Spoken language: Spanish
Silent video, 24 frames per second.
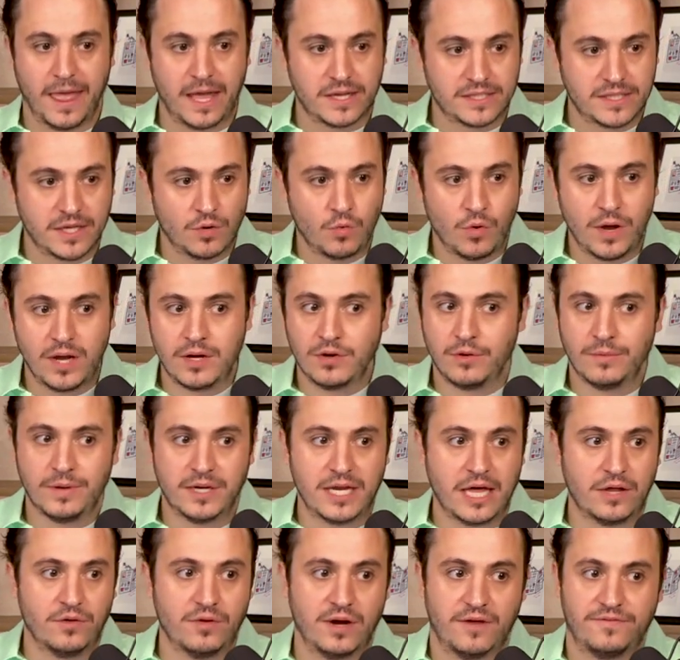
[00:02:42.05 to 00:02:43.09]
Ese güey no
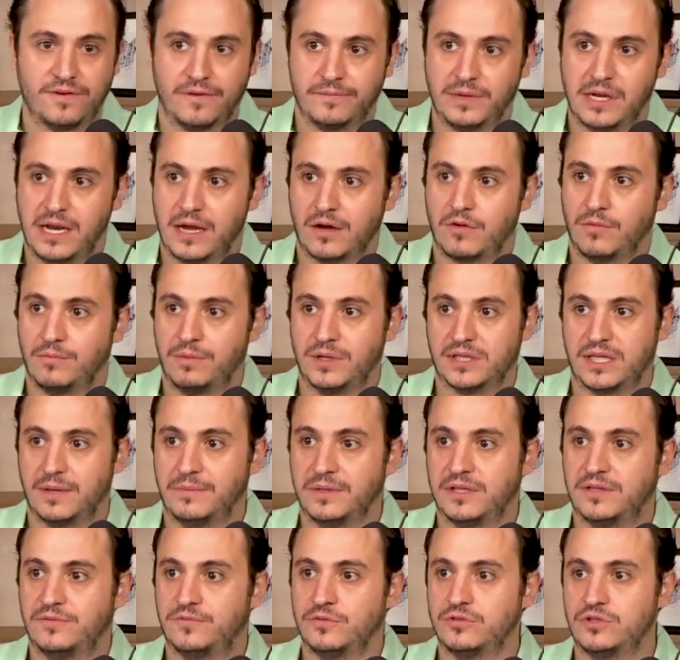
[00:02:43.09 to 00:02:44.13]
venía de una familia
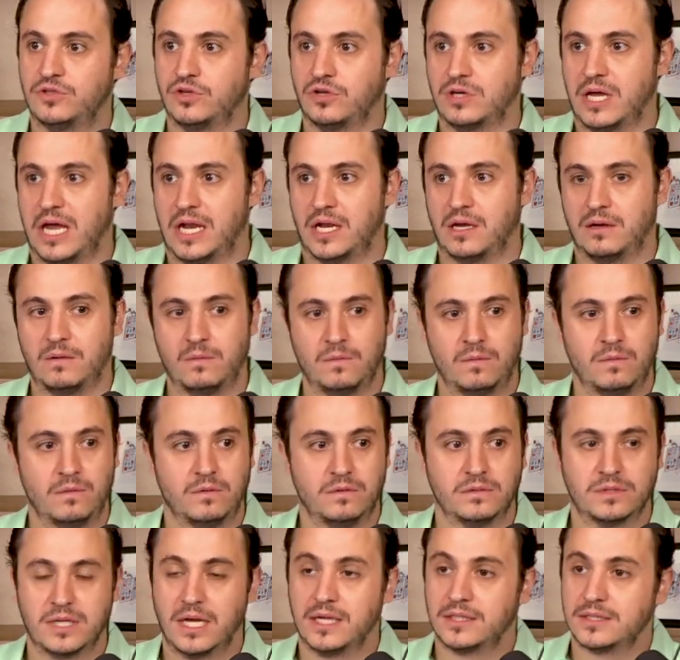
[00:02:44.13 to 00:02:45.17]
completamente funcional.
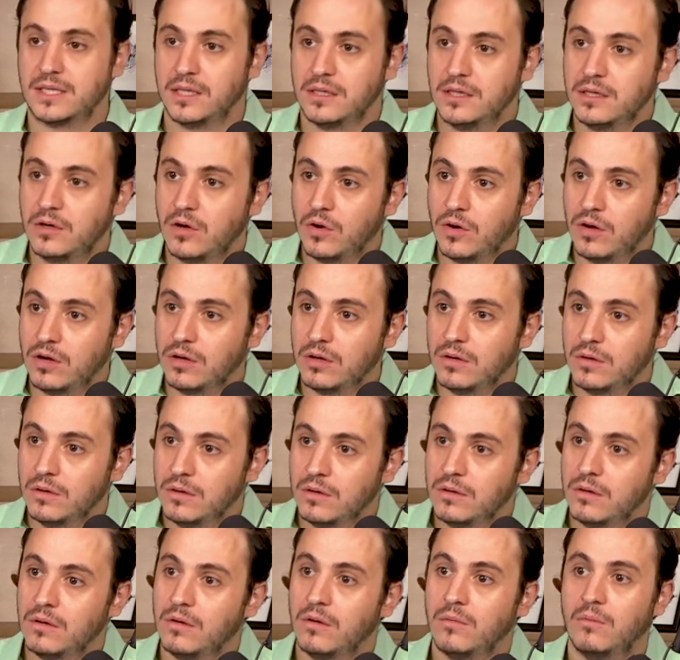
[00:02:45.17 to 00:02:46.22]
¿Sabes qué
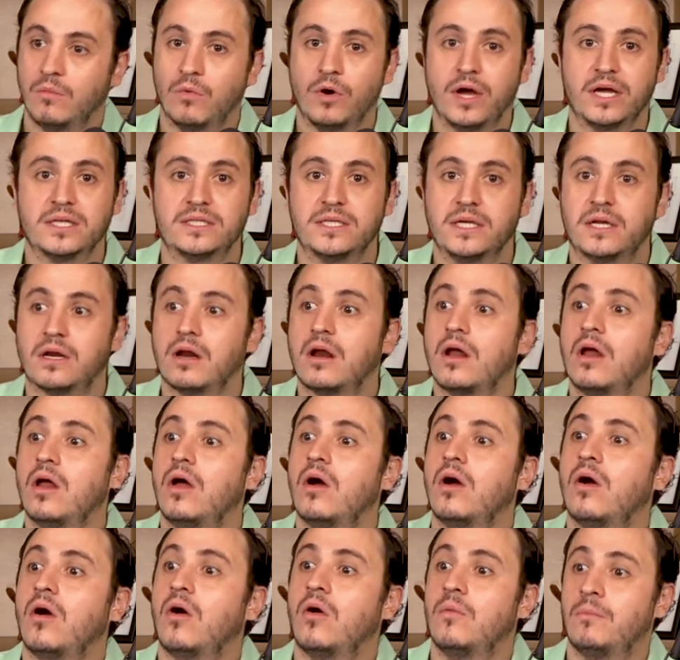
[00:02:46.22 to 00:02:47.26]
dijo? Voy a hacer
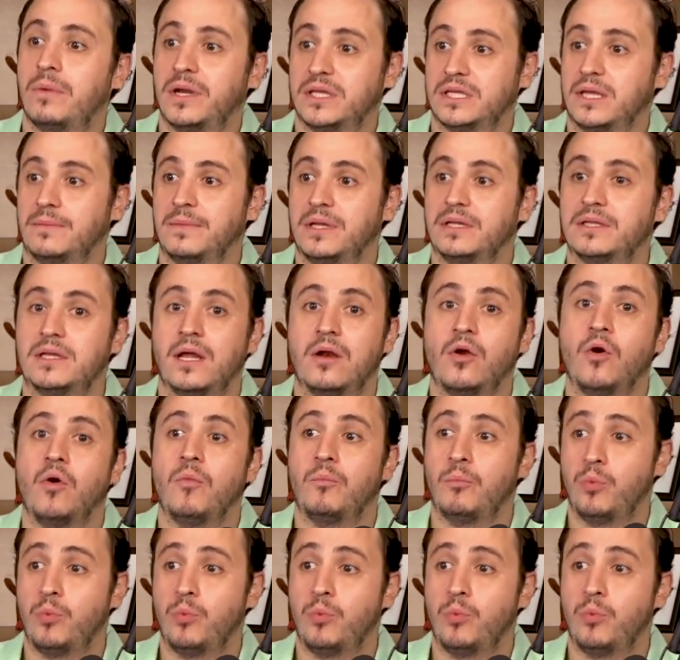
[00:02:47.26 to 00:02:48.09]
completamente lo